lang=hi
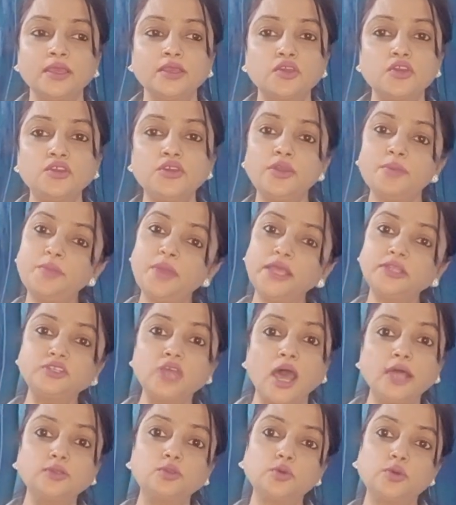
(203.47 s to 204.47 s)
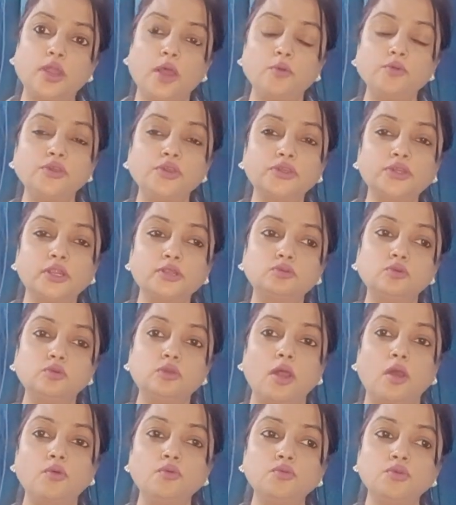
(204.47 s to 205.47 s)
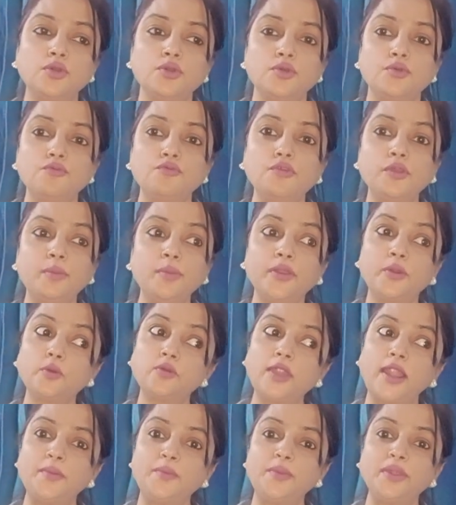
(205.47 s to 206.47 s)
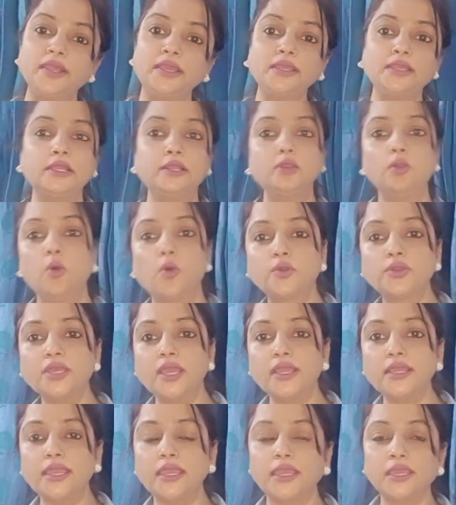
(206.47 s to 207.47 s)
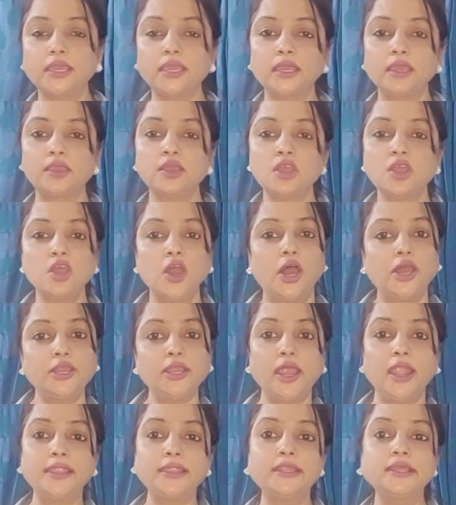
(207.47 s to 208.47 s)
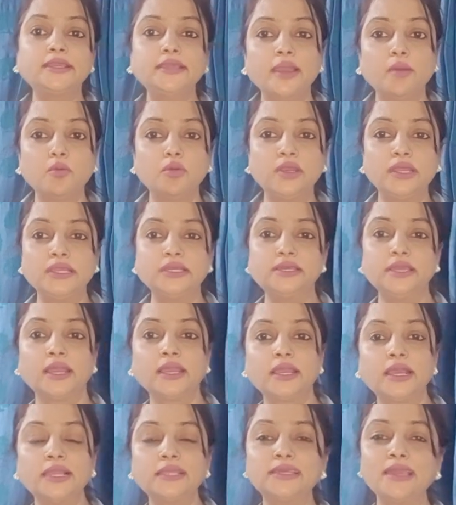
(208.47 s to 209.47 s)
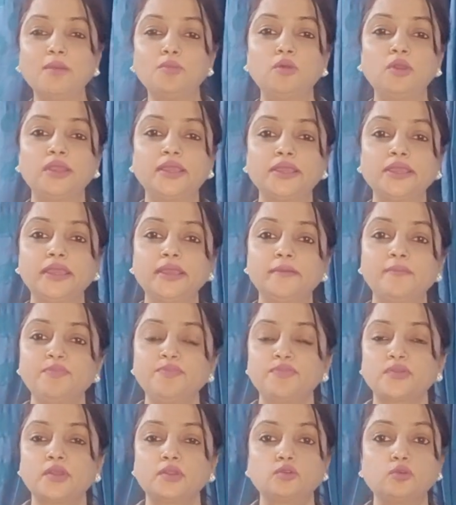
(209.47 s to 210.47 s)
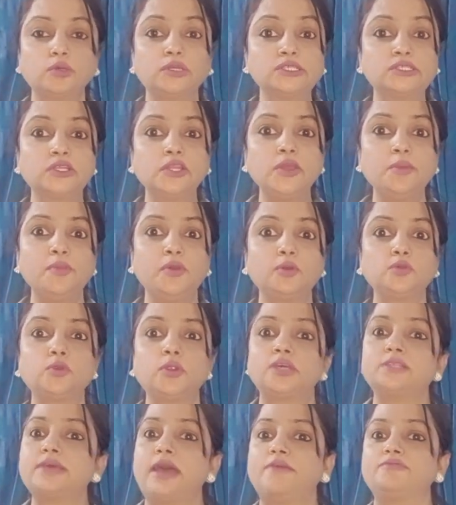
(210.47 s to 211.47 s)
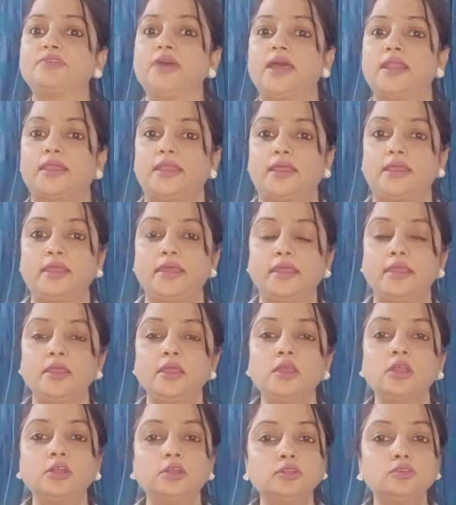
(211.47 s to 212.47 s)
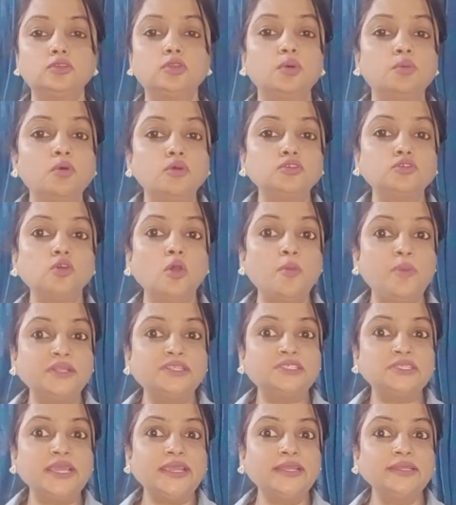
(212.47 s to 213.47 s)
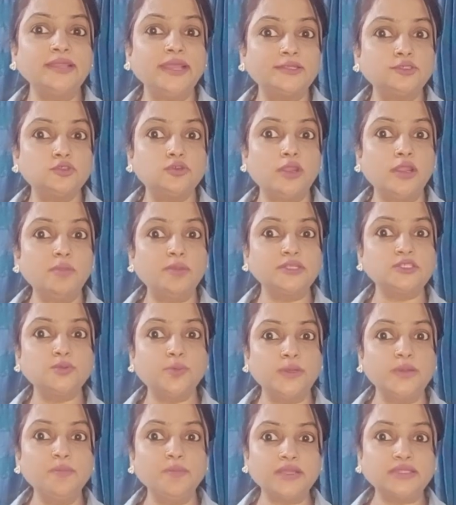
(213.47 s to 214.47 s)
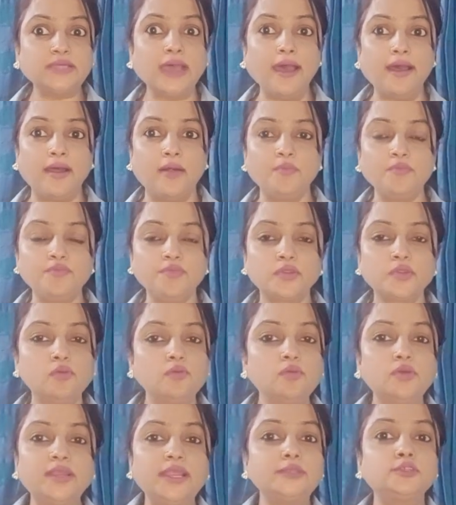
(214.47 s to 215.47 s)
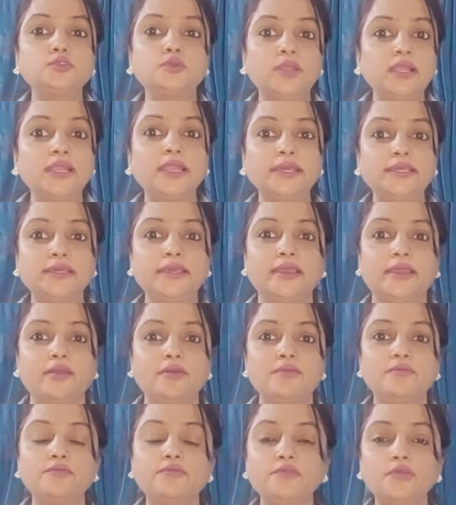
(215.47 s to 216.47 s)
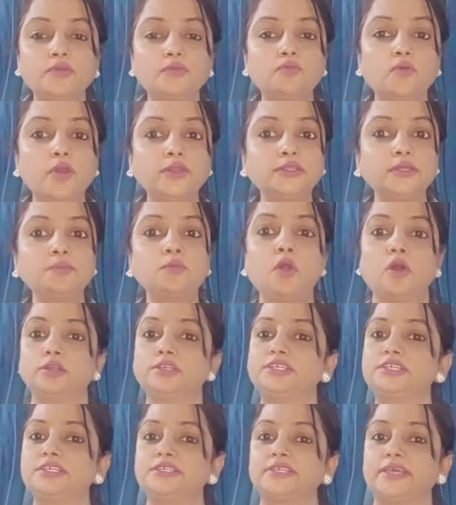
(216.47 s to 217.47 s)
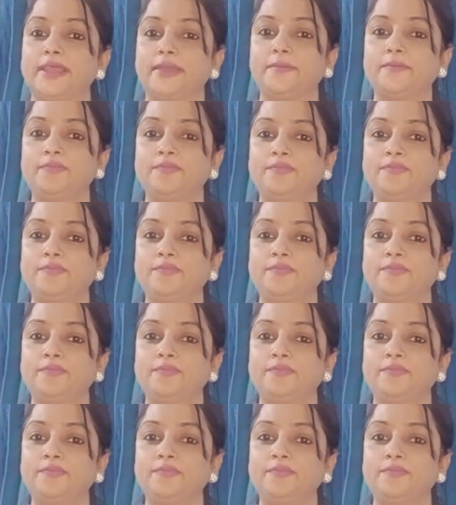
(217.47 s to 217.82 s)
कि मैं जा तो रहा हूँ ये कर तो रहा हूँ फिर मेरे को डांट पड़ेगी लोग क्या कहेंगे अरे आंटी क्या बोलेगी अंकल क्या बोलेंगे तो इसलिए मेरे को थोड़ा सावधान रहना है तो वो जो बच्चा एक नेचुरल बचपन में था वो नेचुरल नहीं है फिर वो एकदम कॉन्शियस है